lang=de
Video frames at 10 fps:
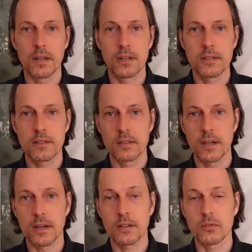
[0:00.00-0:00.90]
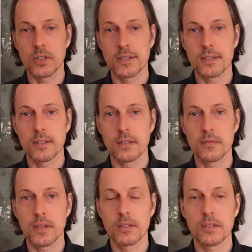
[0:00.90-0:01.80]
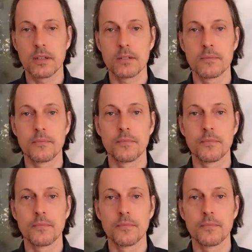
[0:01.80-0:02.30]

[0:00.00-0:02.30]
letzten Jahren und Jahrzehnten entwickelt hat.